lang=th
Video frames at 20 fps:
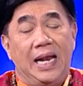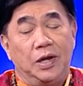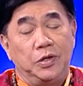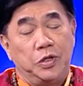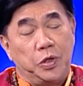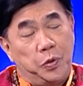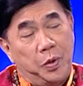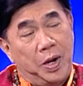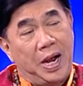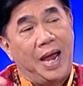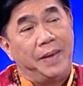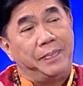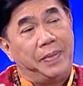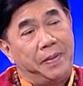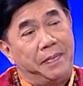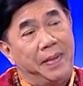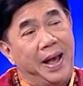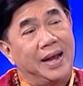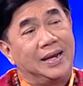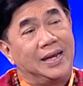เราจะรู้ว่าใครไป
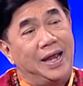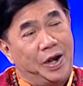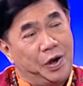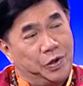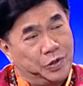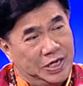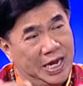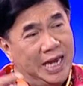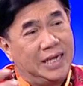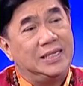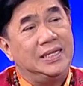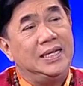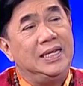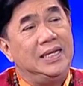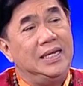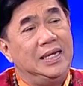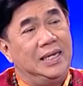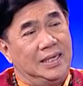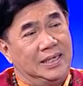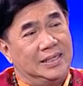บ้างเนี่ยเราเช็คที่
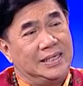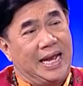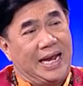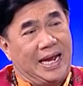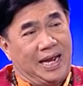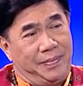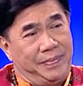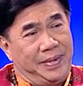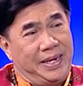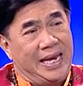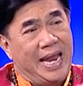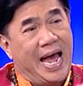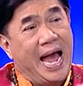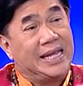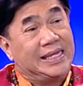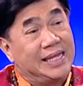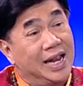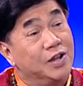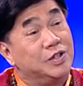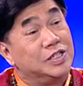สายการบินได้
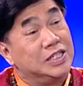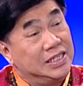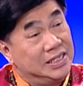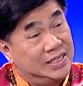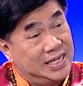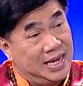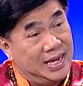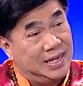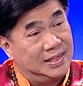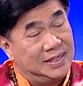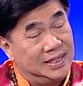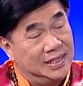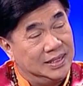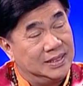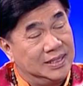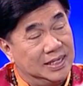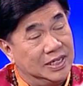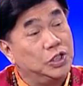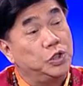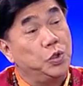ถ้าเราซื้อสายซื้อ
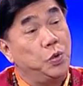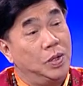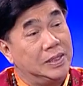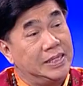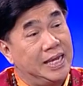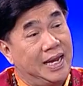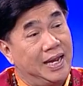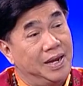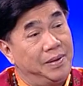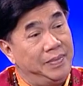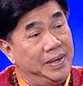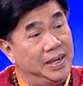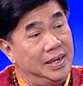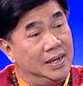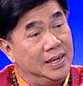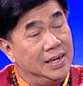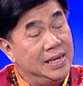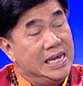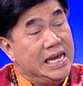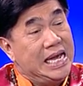ซื้อตั๋วสายการบิน
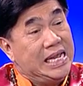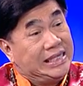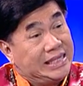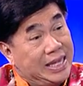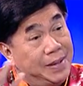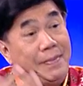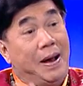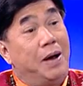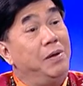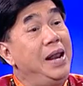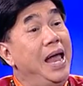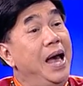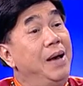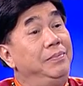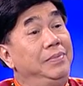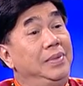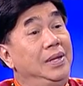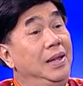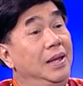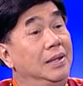ครับแต่เหมา
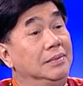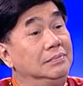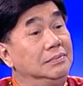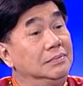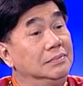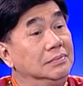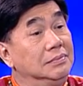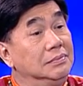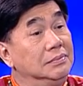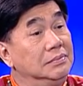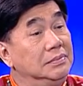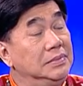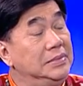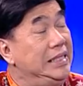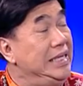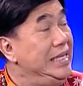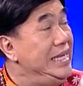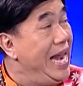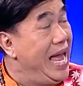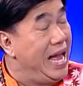ลำเนี่ย
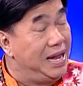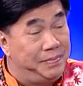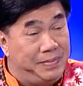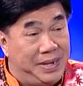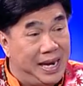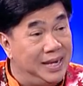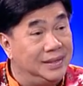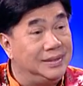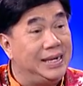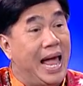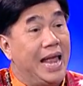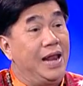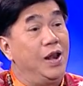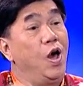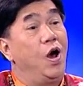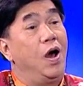ที่นั่งมีตั้งหลายร้